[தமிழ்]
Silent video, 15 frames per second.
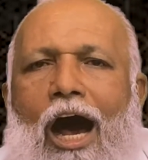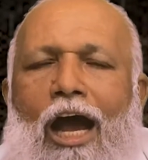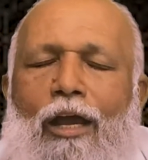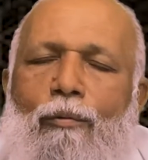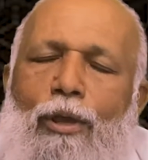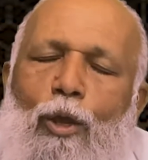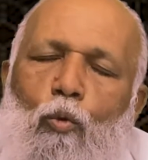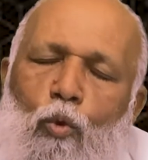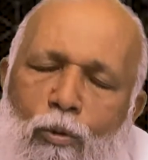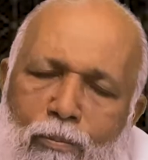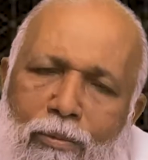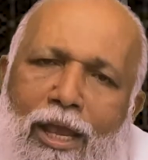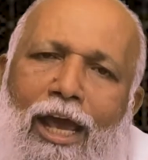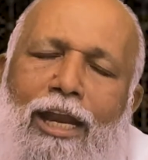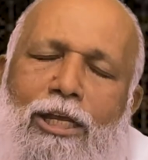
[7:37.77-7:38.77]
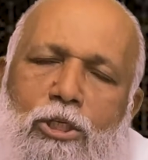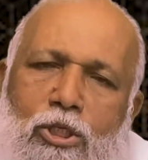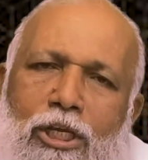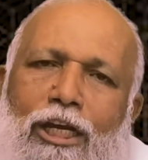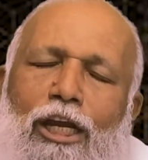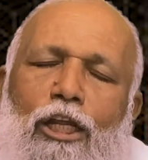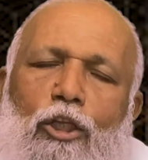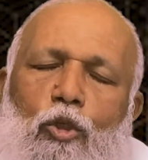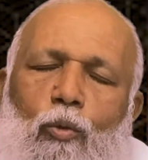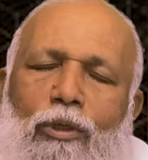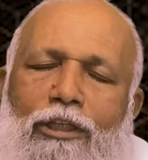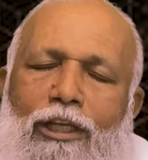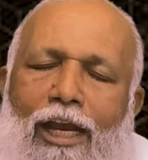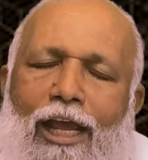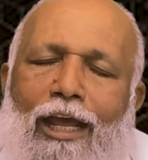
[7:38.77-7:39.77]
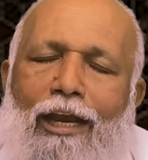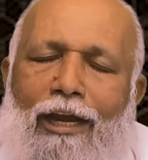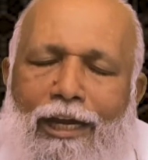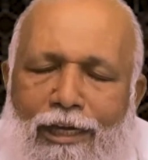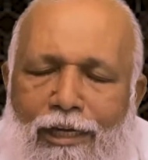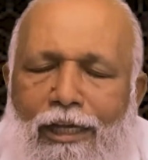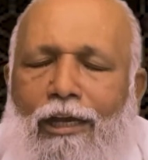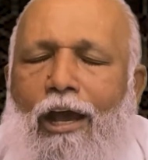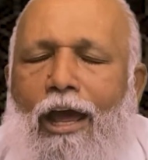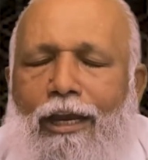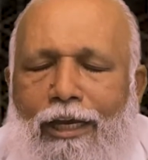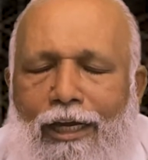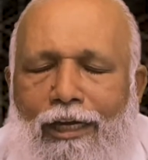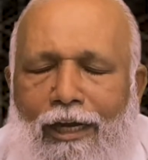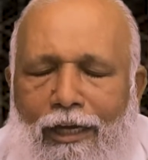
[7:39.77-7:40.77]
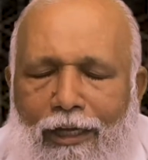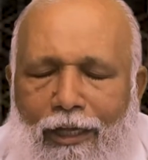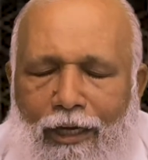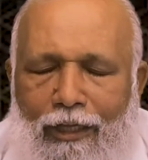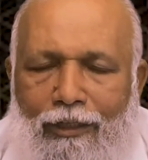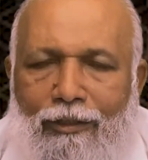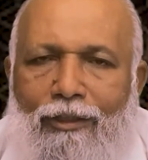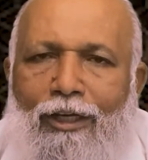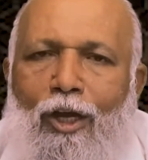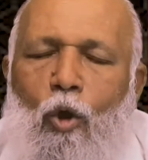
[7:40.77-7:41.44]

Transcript: ஆகவே உண்மையான சீடத்துவத்திலே ரெண்டு காரியங்கள் இருக்கிறது